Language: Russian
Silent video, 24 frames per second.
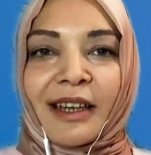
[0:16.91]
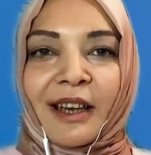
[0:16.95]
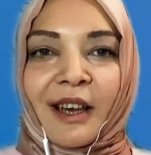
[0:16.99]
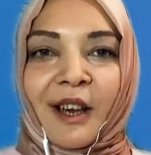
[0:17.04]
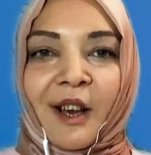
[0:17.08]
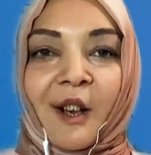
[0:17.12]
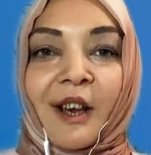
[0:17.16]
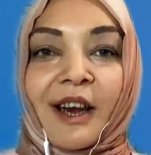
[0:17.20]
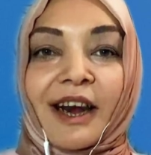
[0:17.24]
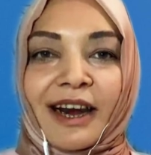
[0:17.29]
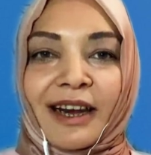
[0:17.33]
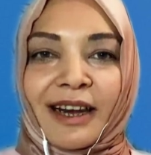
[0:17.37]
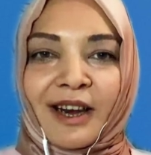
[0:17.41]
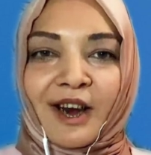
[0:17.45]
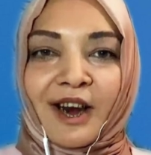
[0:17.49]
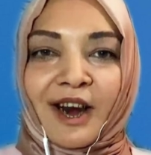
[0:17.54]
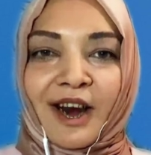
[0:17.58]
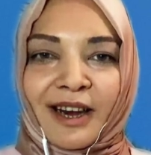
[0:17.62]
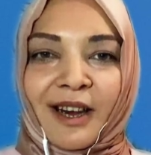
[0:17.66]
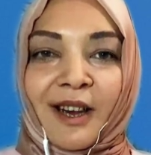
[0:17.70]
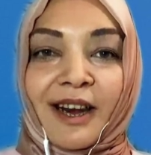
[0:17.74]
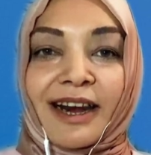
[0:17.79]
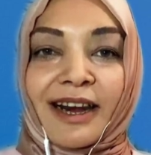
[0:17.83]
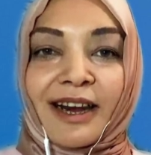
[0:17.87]
Я
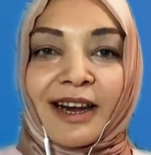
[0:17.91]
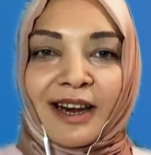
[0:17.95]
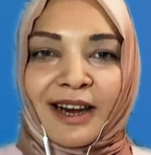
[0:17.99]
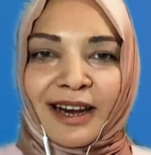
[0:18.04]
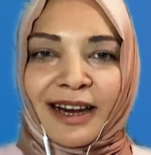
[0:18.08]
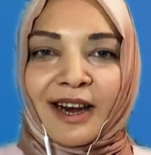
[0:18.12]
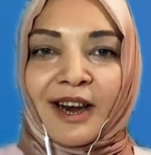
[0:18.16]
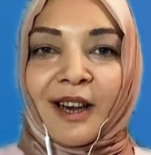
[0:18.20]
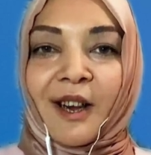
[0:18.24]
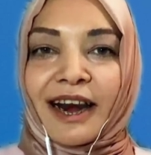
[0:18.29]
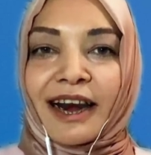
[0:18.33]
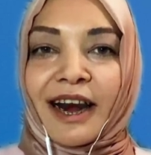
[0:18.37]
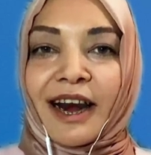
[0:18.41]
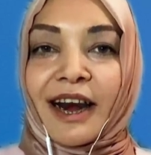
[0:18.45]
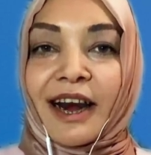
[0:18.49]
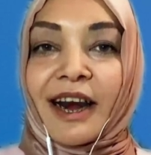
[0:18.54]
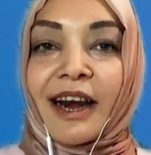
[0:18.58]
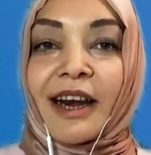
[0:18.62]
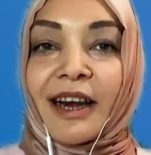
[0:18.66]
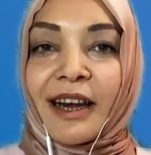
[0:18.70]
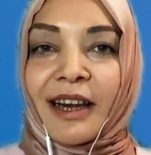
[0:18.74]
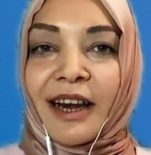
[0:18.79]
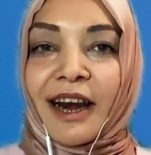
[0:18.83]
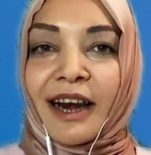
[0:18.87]
подчеркнула, что среди
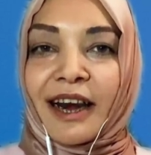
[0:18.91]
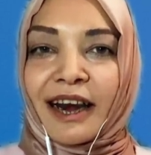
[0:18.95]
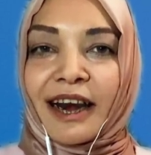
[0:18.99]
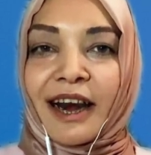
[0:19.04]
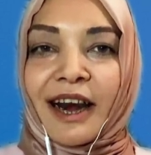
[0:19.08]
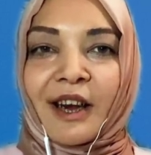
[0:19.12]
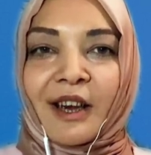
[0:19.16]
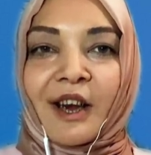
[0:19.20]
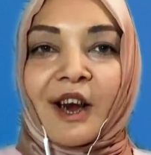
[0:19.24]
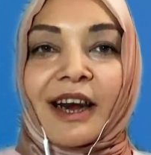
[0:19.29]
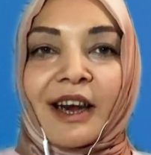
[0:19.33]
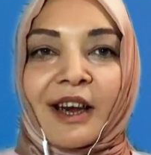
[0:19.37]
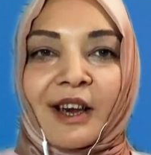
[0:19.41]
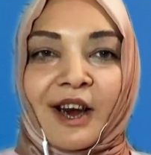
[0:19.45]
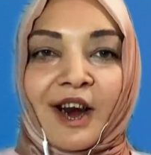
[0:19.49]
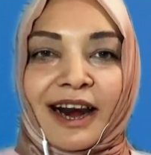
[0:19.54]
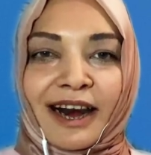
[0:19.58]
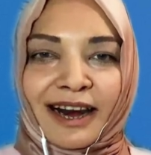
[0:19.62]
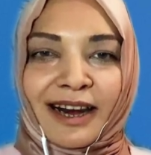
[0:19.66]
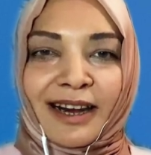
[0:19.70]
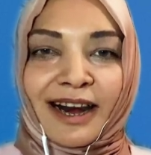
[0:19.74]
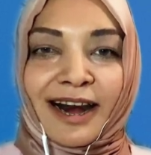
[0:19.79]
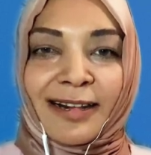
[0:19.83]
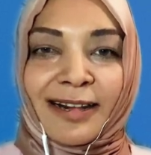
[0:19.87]
методов США
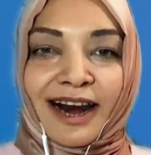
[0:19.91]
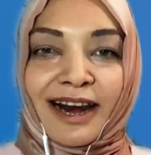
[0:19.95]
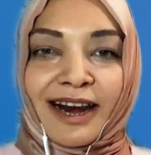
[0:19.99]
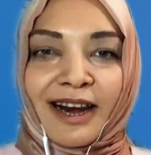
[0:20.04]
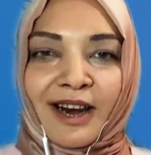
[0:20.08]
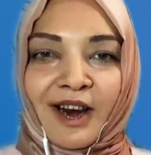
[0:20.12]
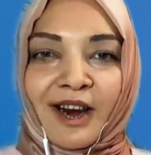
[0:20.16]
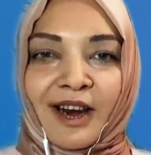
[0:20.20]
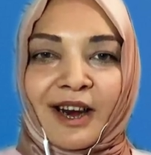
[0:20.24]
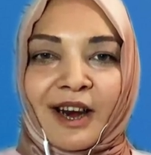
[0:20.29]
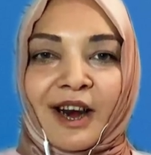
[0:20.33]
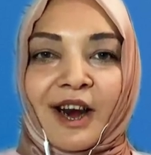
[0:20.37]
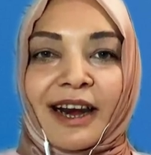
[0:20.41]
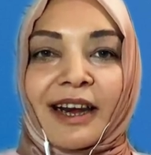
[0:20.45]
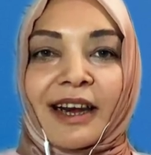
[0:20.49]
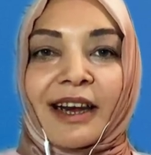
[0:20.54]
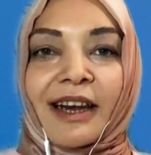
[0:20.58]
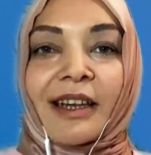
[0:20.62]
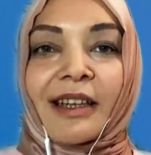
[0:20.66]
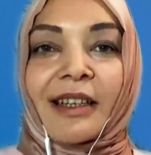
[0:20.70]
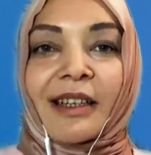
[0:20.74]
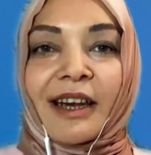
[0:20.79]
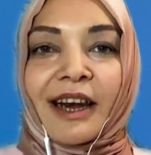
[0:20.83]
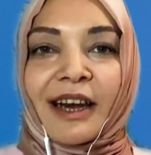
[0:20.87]
есть ограничительные
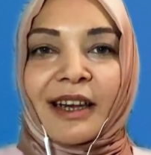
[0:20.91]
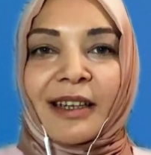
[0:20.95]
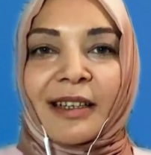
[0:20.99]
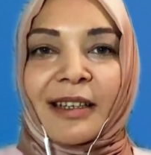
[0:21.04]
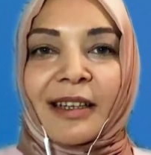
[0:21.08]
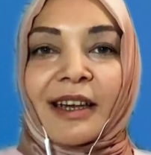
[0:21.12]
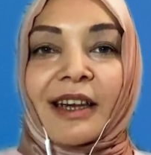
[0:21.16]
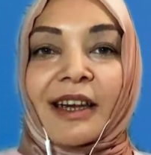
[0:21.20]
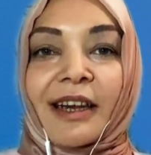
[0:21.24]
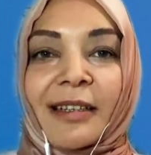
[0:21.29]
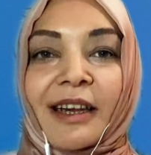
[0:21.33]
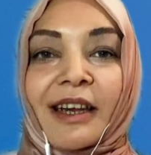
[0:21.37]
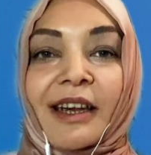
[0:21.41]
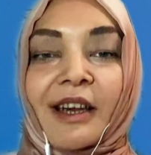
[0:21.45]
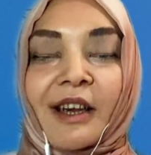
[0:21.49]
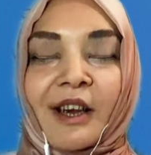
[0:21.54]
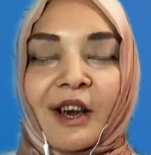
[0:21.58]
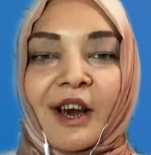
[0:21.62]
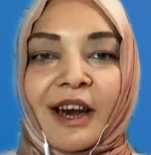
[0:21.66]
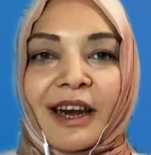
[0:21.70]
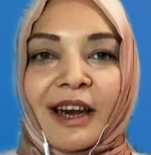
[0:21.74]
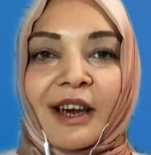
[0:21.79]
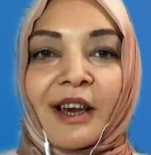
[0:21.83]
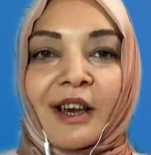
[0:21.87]
меры,
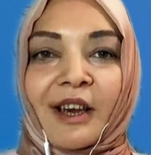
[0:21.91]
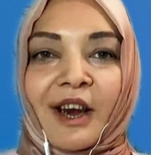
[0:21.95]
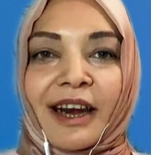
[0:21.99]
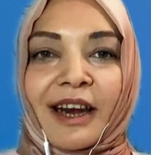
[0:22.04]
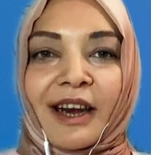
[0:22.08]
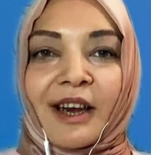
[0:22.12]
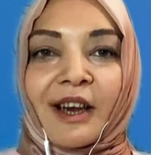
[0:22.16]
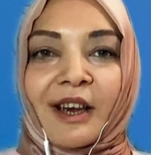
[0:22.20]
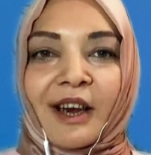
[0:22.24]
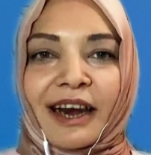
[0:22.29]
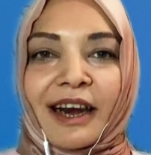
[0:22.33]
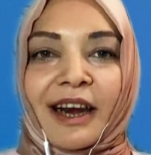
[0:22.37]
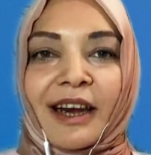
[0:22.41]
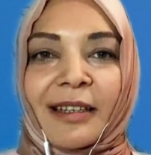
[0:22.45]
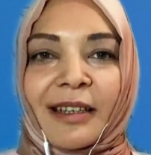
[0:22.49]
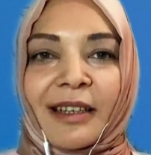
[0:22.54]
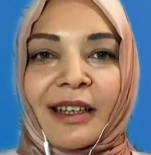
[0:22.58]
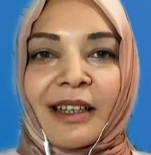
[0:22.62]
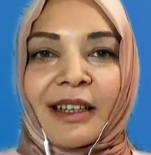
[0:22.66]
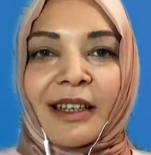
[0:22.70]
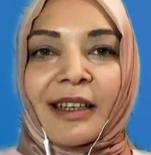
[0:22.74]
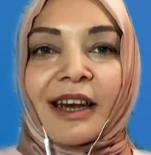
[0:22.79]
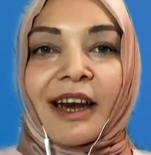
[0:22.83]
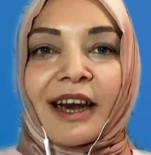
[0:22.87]
угрозы интервенции,
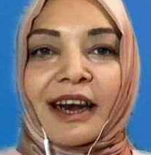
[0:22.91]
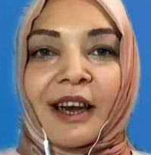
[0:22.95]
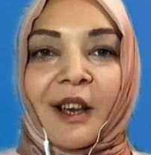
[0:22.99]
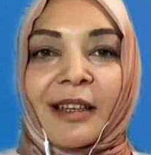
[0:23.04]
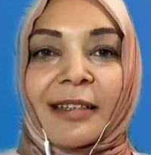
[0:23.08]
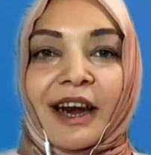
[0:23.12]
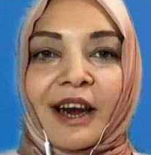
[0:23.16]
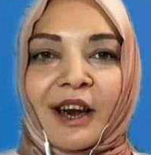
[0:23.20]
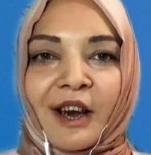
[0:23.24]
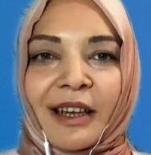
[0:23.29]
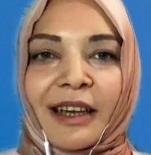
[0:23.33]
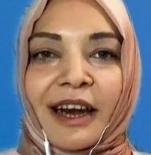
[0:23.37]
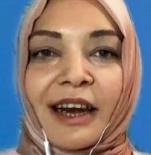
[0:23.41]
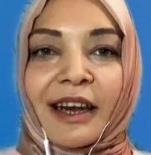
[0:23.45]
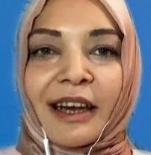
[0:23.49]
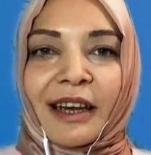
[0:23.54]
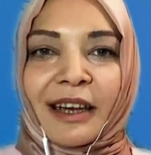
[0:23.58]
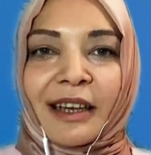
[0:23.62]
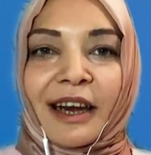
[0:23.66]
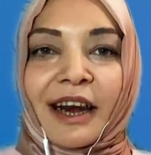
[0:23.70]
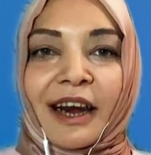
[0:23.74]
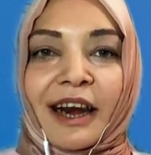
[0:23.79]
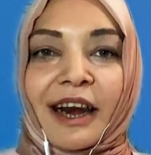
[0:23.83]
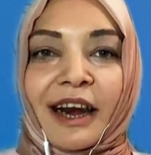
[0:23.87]
государственные
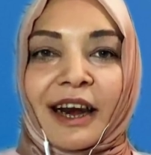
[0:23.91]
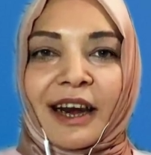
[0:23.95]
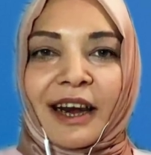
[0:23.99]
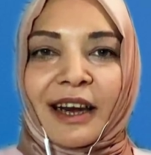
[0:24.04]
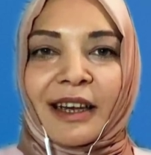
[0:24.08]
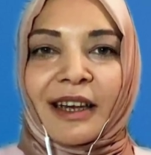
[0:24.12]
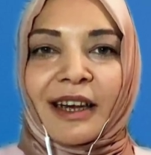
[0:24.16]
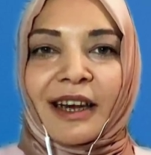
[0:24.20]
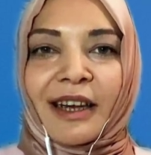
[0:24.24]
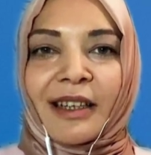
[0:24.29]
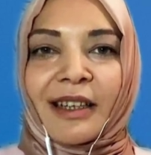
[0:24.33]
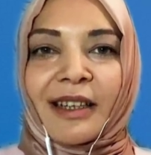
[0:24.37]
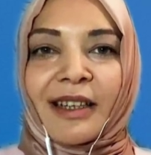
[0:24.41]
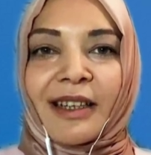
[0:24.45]
перевороты.